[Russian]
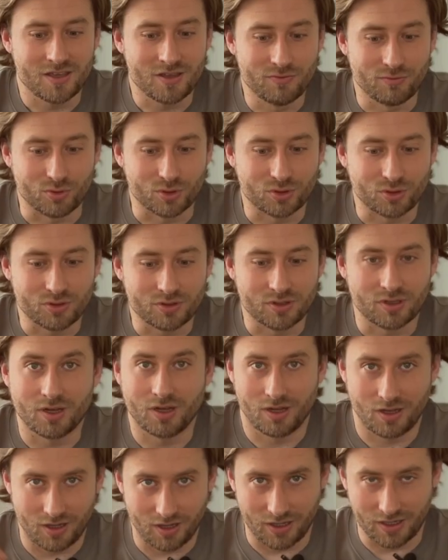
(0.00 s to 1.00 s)
И вот он,
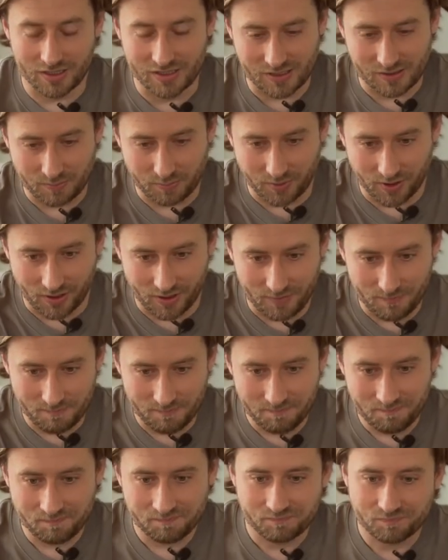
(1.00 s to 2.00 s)

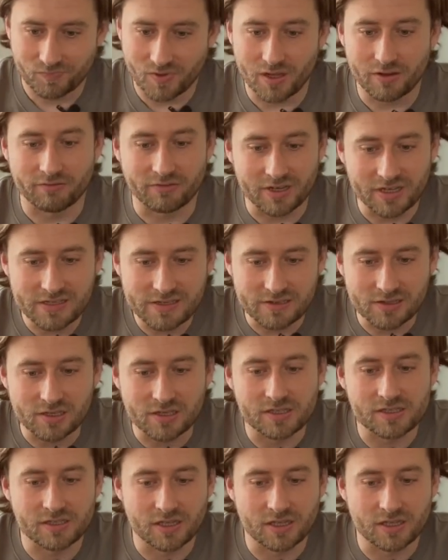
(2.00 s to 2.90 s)
аспарам, вреден для